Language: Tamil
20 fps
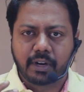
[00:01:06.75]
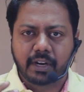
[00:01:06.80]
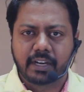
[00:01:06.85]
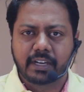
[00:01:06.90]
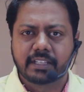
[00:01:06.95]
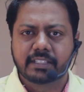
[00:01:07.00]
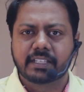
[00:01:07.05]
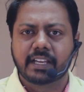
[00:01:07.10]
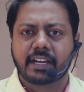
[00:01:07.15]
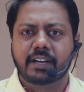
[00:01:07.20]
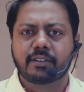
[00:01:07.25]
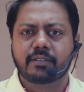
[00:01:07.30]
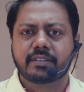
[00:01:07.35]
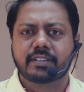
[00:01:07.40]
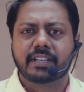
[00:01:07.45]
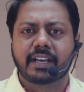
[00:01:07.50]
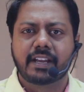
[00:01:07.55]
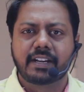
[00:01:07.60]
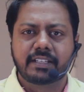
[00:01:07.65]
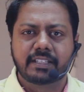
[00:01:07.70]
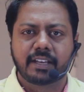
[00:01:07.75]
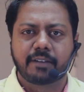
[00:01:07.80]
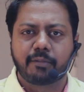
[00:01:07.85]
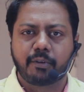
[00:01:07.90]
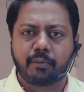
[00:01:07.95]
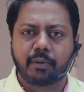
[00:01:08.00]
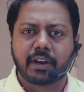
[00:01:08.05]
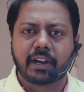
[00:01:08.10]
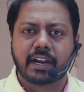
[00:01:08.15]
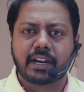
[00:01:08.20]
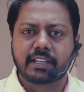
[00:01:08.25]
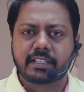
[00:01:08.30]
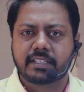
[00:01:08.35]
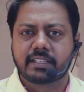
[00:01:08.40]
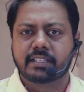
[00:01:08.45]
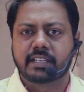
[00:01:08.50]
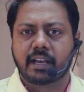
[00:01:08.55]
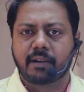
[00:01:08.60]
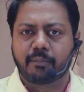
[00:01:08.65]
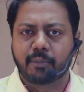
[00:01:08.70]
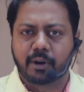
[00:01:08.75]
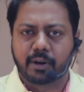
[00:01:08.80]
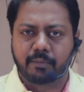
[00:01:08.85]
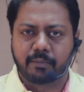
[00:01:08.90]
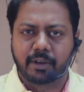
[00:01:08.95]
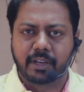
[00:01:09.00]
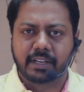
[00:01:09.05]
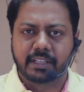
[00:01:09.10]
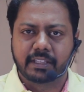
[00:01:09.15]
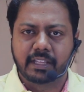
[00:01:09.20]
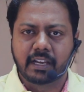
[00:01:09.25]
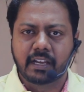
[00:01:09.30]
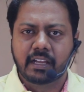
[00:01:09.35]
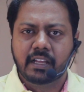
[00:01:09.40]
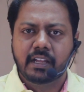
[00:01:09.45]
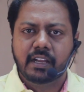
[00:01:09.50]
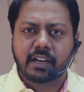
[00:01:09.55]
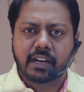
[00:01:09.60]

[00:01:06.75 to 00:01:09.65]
ரெண்டு சைடும் சரிசமமாக கடிச்சு சாப்பிட்ற மாதிரி தான்